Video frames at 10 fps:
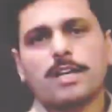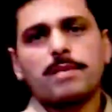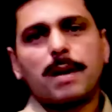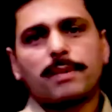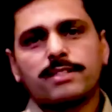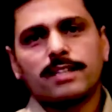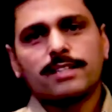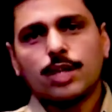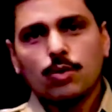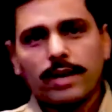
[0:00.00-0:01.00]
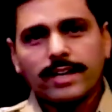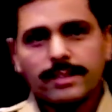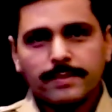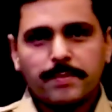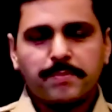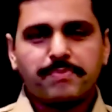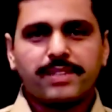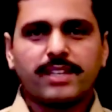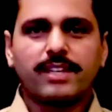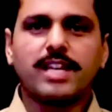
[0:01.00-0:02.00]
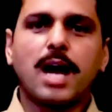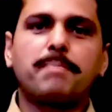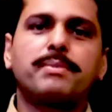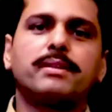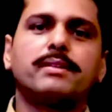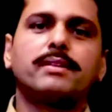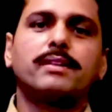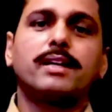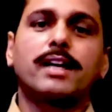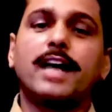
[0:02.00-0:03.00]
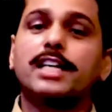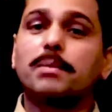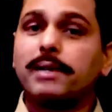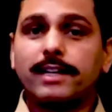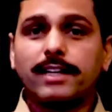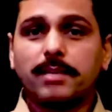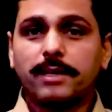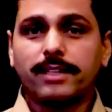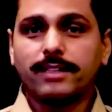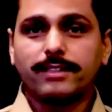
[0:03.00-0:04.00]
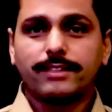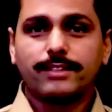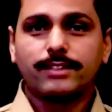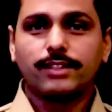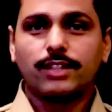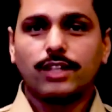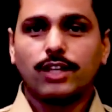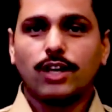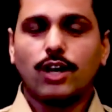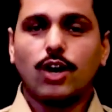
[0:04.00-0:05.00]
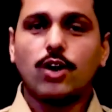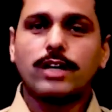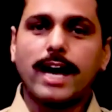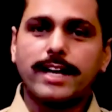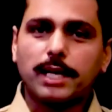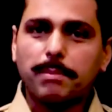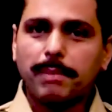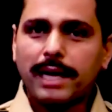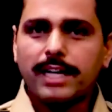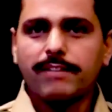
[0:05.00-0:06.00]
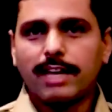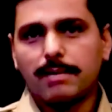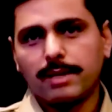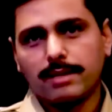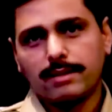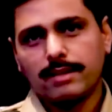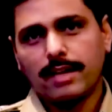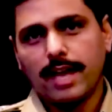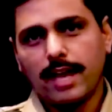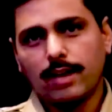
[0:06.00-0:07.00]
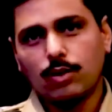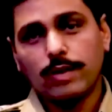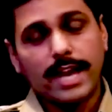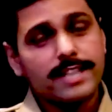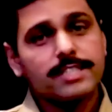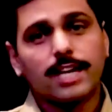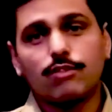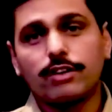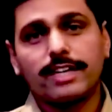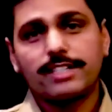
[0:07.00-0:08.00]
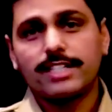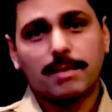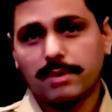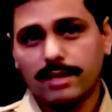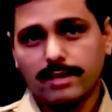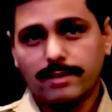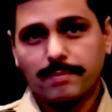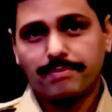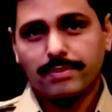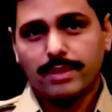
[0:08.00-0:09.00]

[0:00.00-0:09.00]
क्या कभी आपके साथ ऐसा हुआ है कि आप खाने की प्लेट लेके बैठे और खाने के पहले निवाले में कोई ऐसी अनवांटेड चीज़ आपके